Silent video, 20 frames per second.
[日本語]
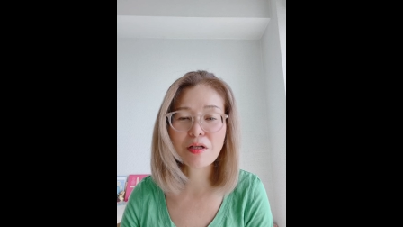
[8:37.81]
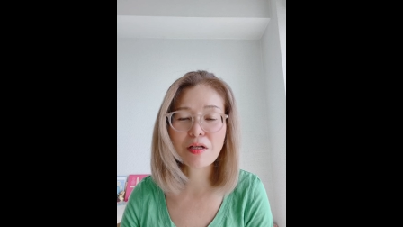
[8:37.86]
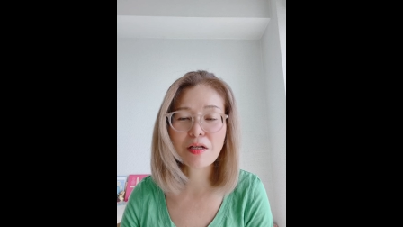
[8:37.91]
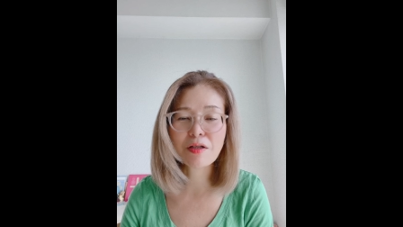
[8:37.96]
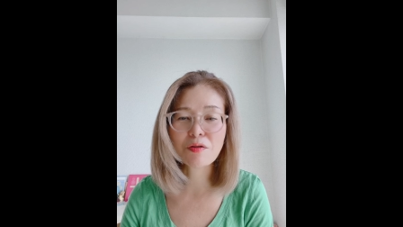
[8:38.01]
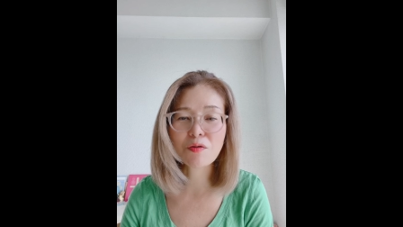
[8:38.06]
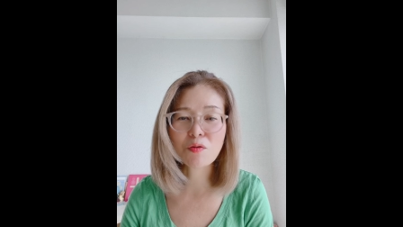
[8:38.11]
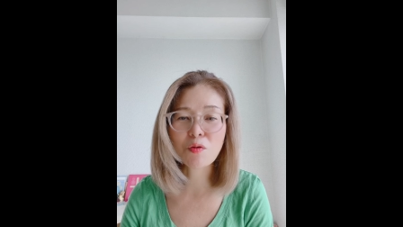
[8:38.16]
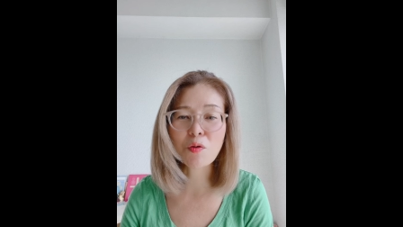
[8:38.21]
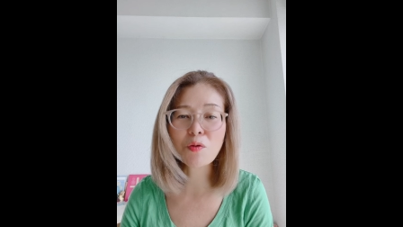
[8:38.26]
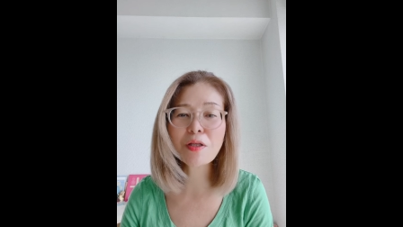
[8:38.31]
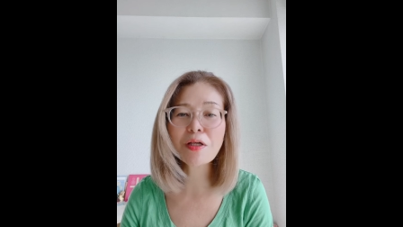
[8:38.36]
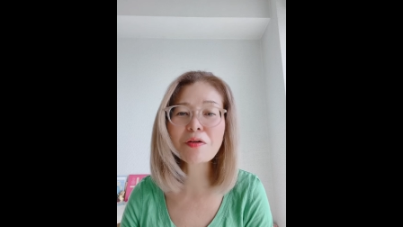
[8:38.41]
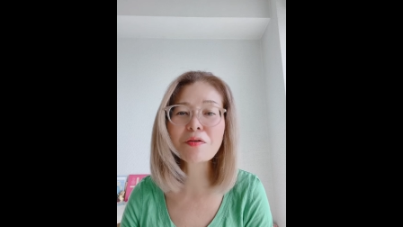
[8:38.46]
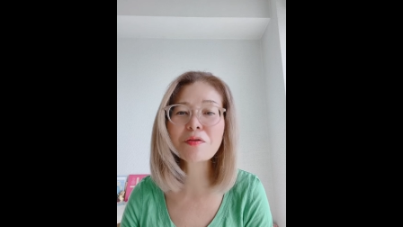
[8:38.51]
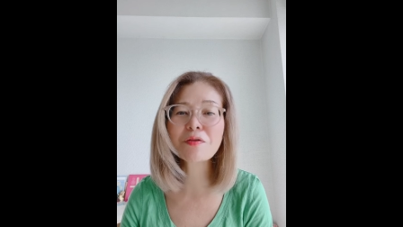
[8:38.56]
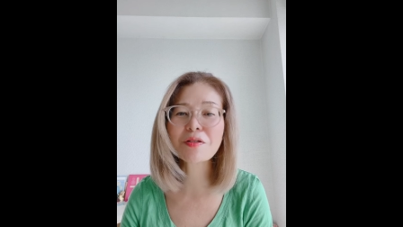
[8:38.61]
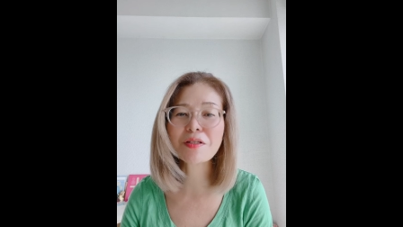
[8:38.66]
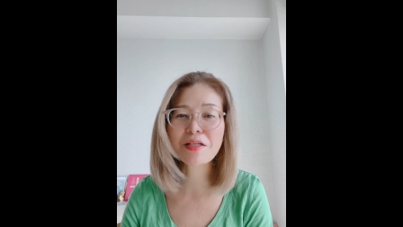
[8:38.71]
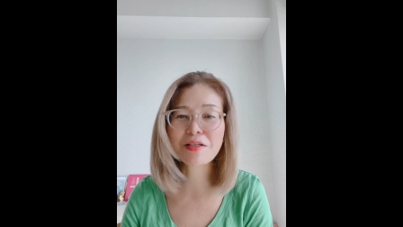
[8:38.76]
あの飛んで
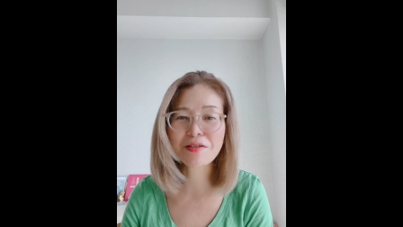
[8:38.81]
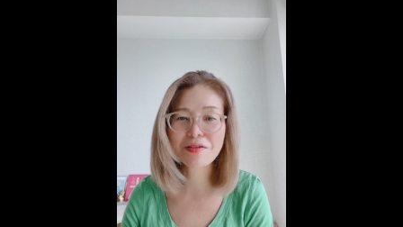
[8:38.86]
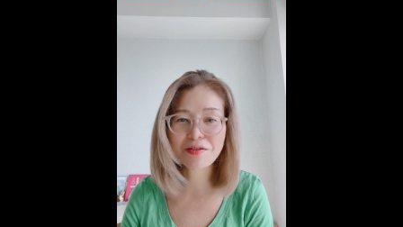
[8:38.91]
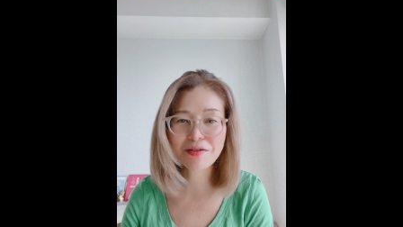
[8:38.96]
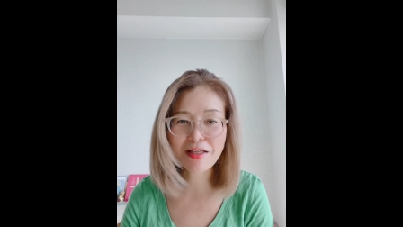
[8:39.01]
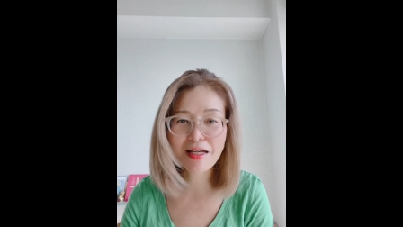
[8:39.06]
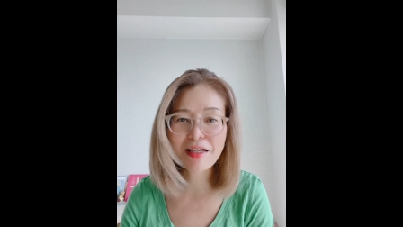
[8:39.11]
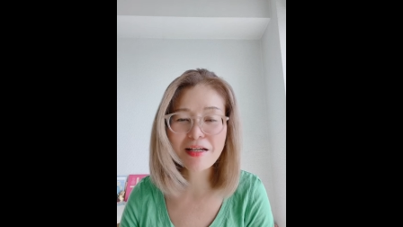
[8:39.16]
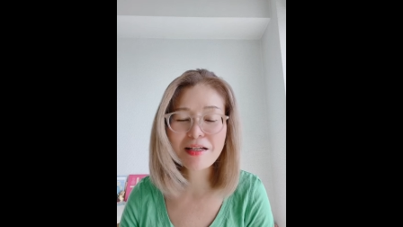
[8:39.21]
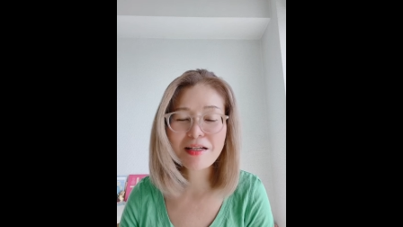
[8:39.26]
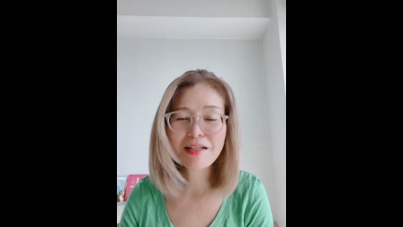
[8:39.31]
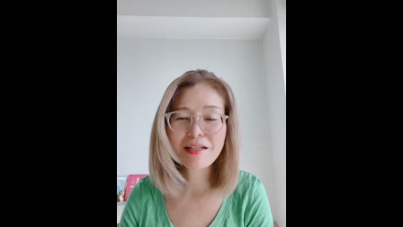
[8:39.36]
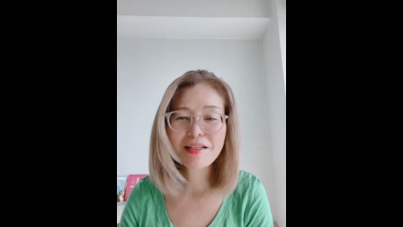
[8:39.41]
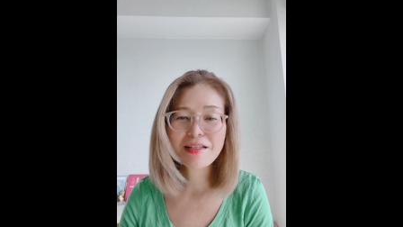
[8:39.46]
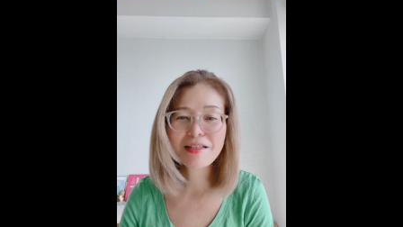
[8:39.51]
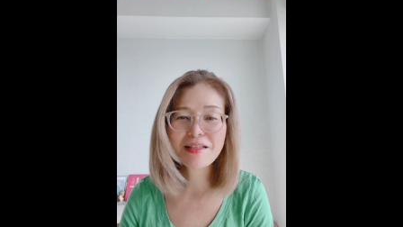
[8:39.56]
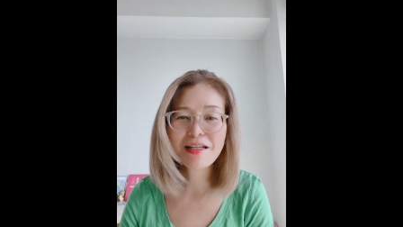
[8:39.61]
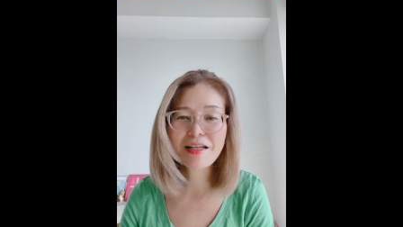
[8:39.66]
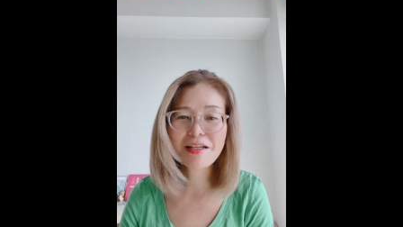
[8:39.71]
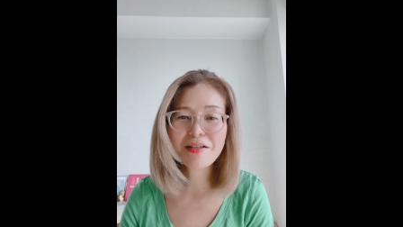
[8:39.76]
くるんですよね
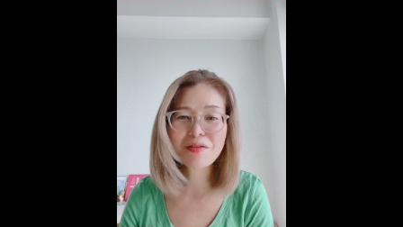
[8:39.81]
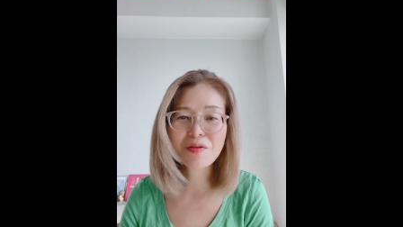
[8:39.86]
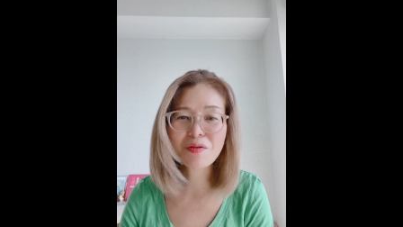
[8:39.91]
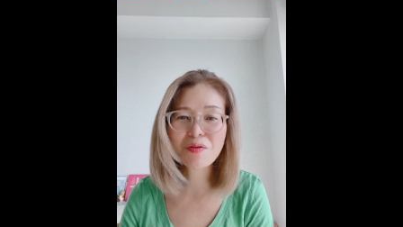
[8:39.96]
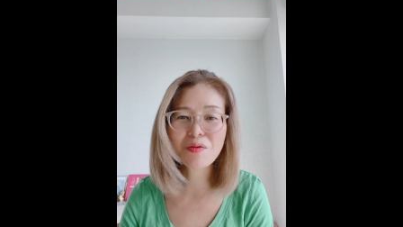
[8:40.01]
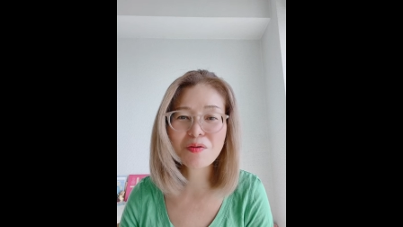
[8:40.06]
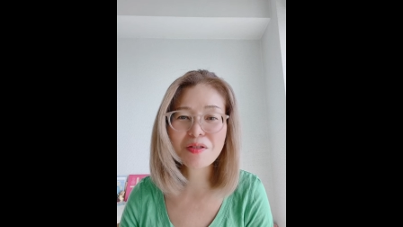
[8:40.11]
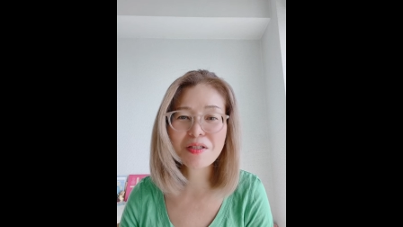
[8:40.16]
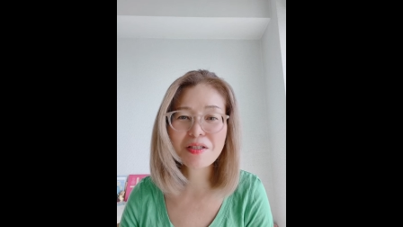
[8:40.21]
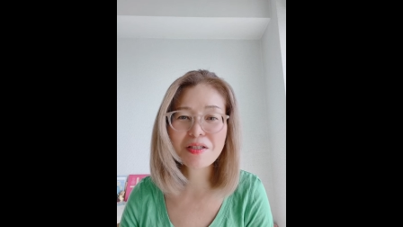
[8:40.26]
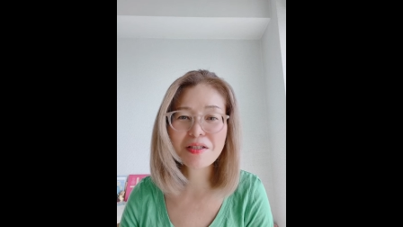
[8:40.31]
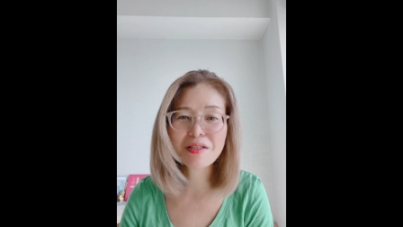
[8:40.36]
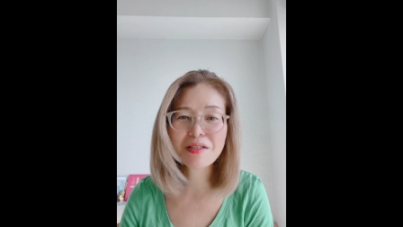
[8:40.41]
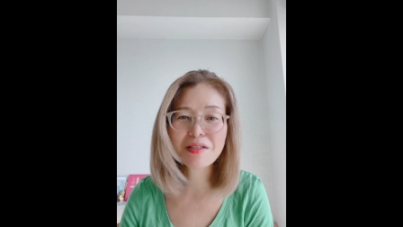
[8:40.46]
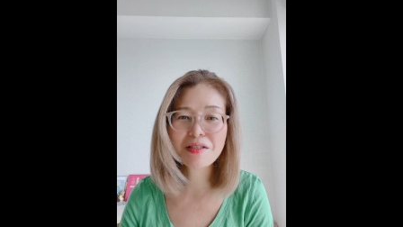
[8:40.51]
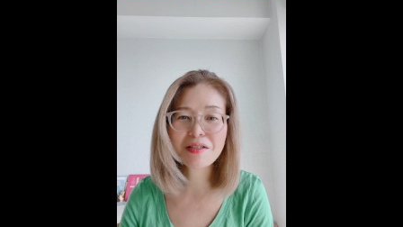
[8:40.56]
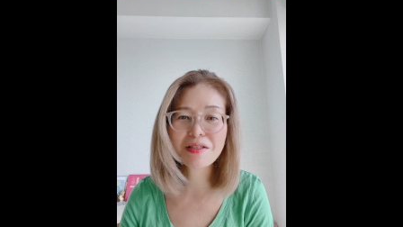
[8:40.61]
でそこに